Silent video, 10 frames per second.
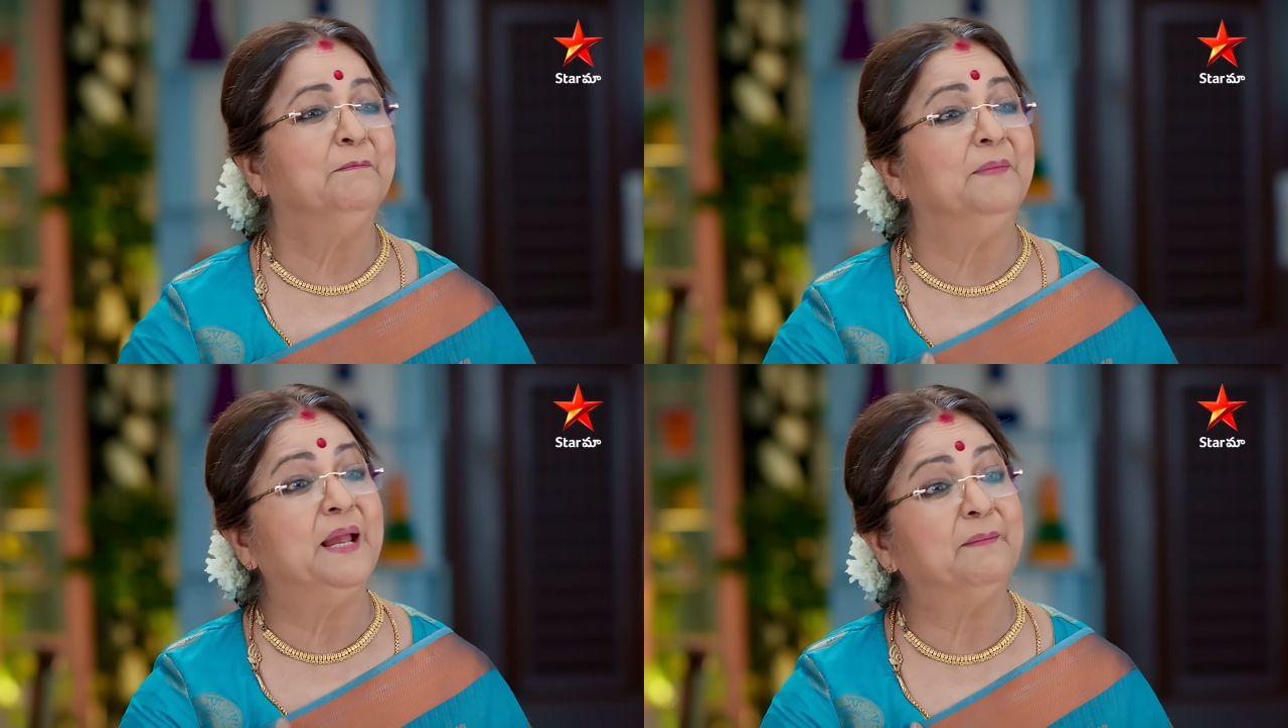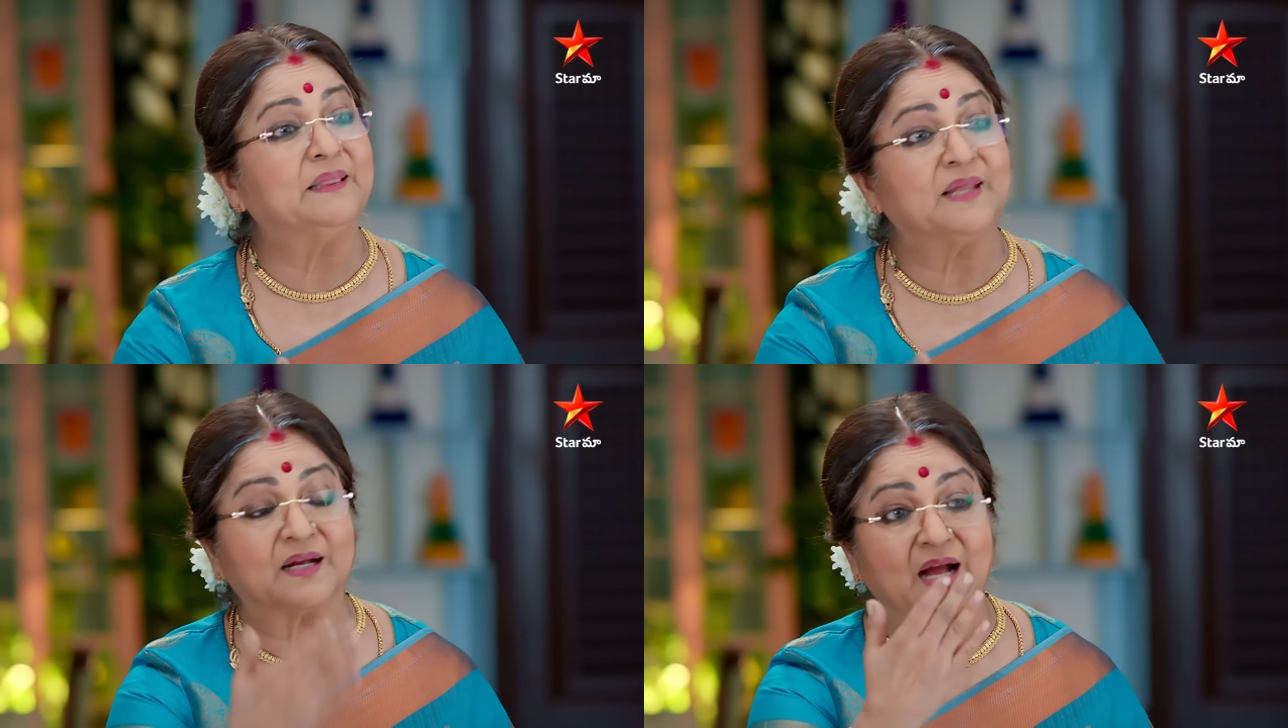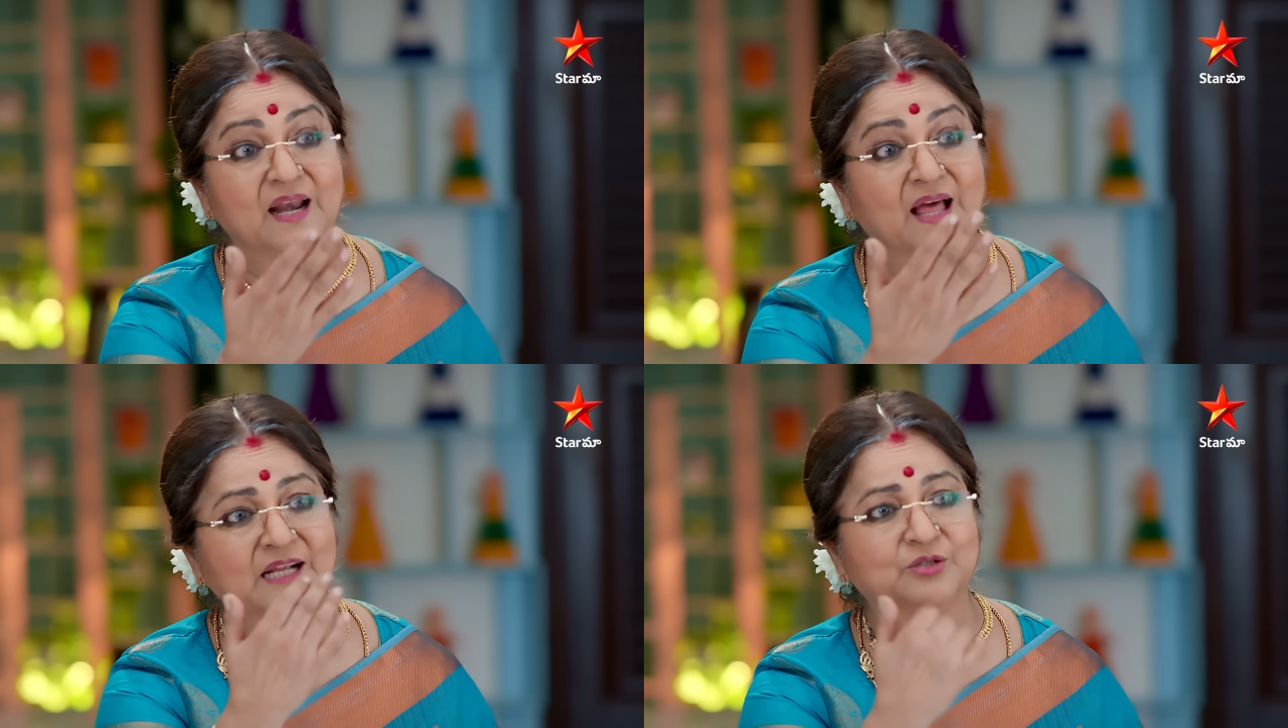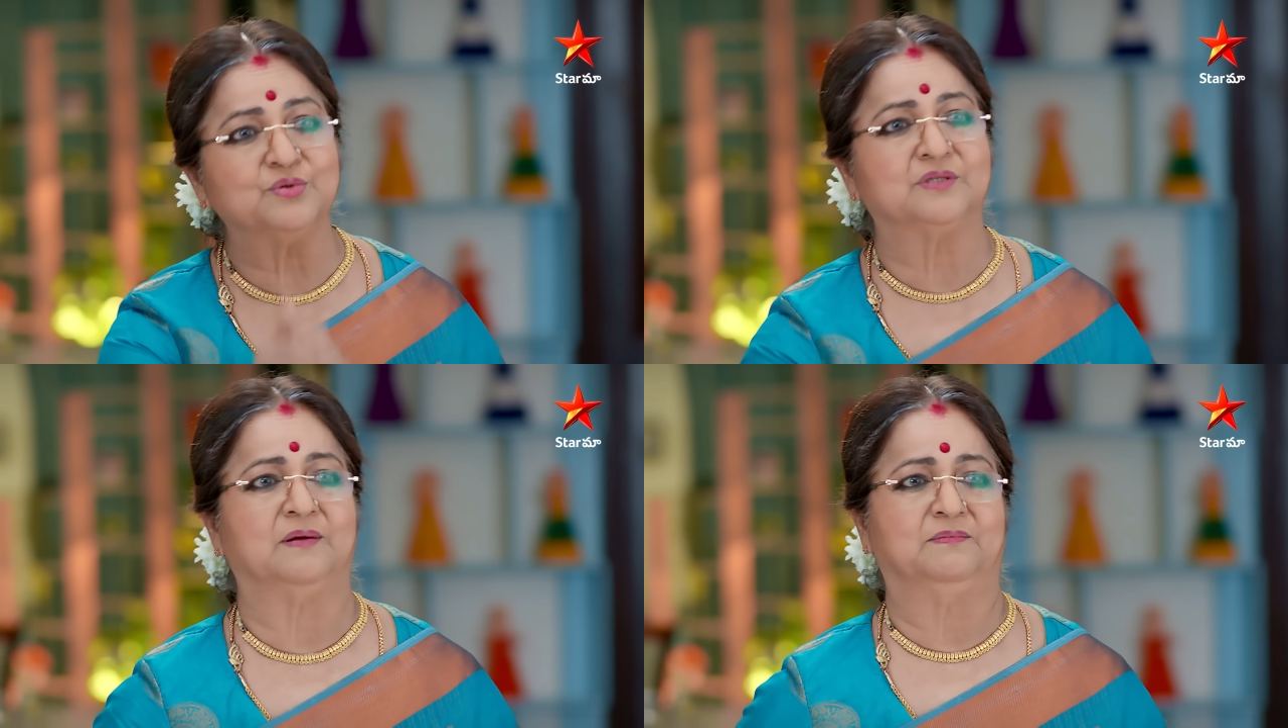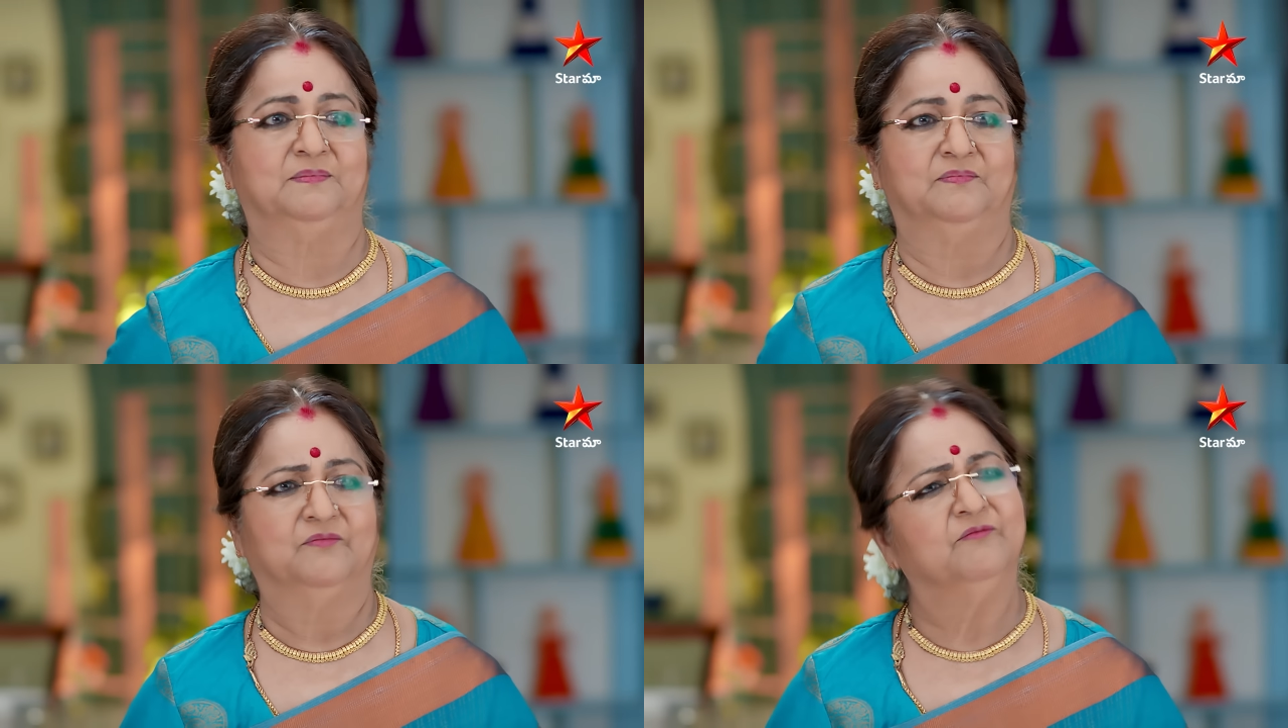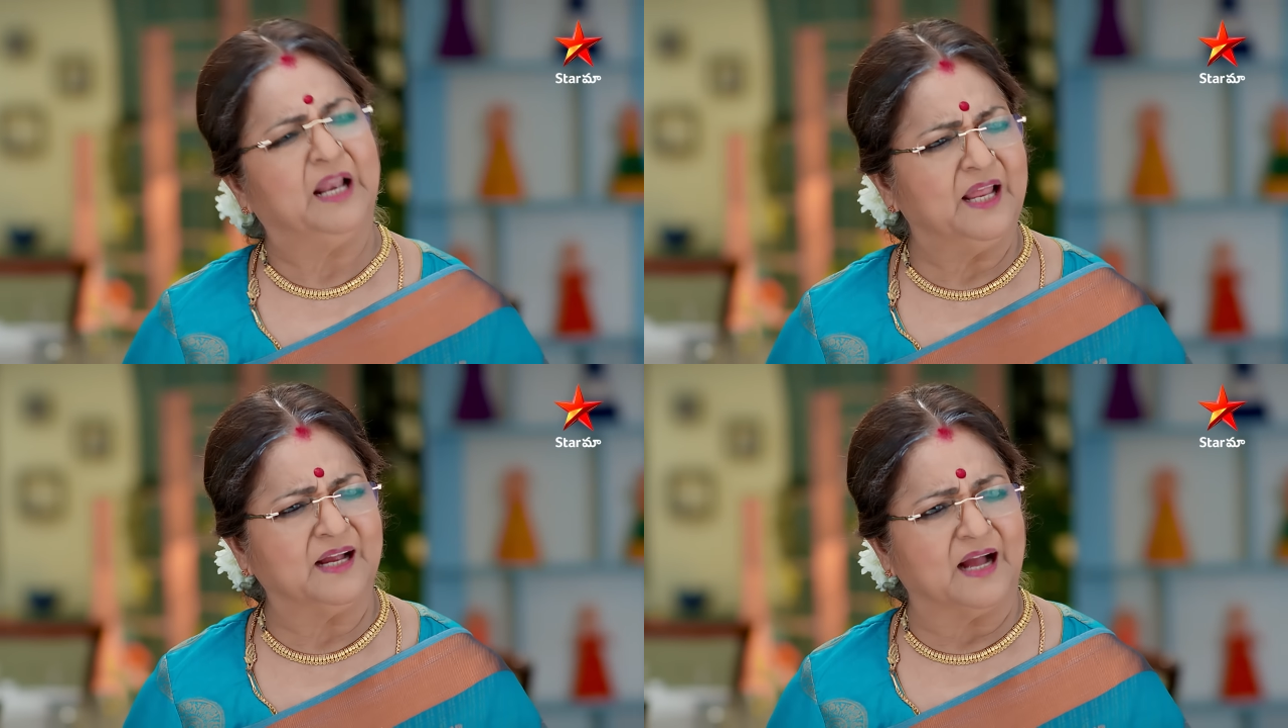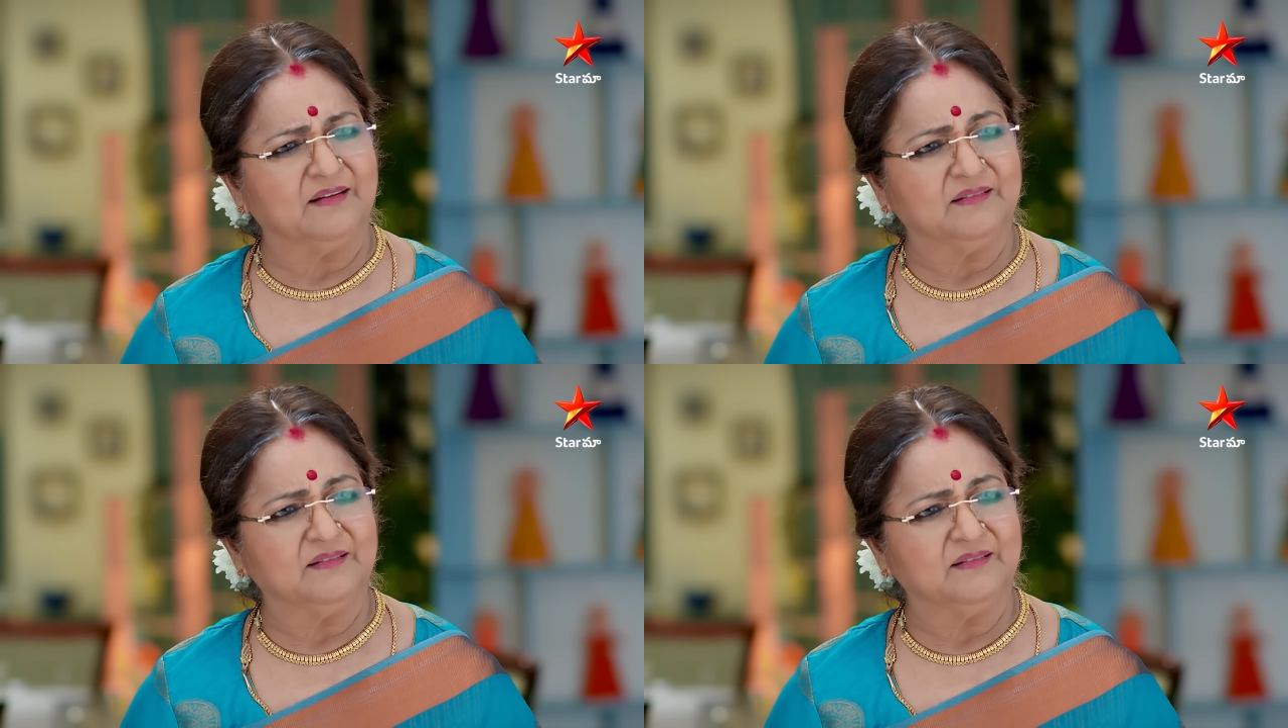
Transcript: మేమంతా కళ్ళారా చూస్తాం వెళ్ళిక